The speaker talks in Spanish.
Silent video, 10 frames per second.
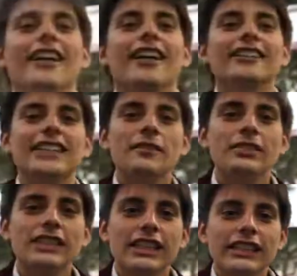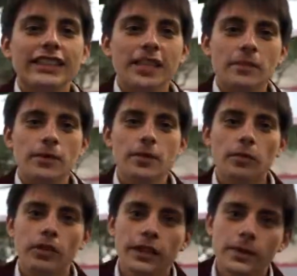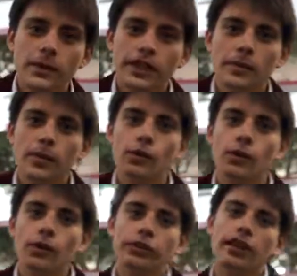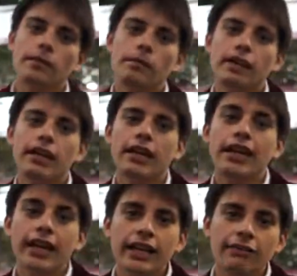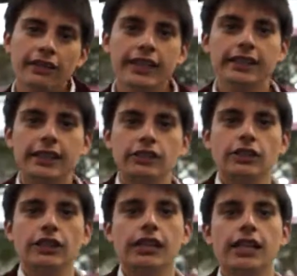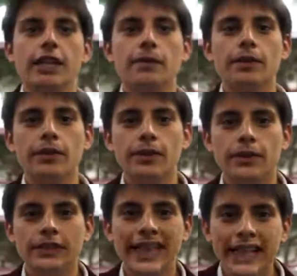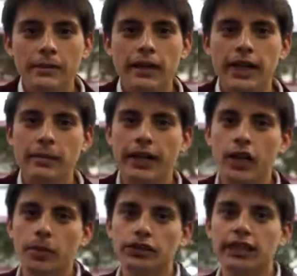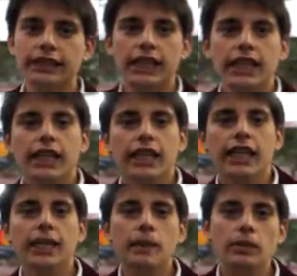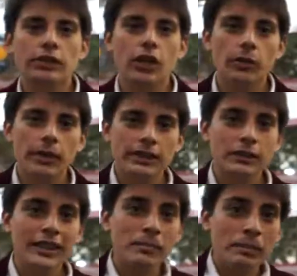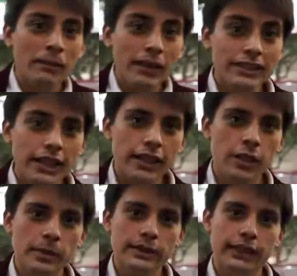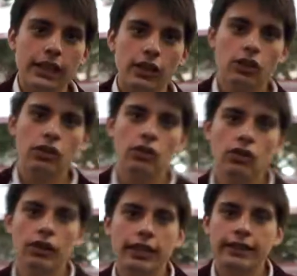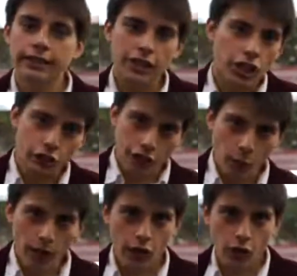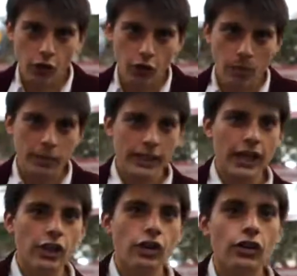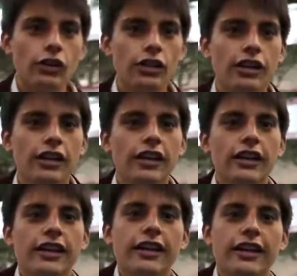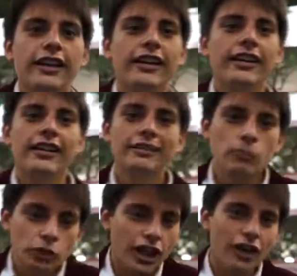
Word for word: Estamos aquí, seguimos en Somos Libros, Seamos seámoslo siempre, en la Feria Internacional del Libro de Lima, aquí en el Parque de los Próceres, y vamos a conversar, el placer de conversar con el diseñador de juegos, compilador eh, y muchas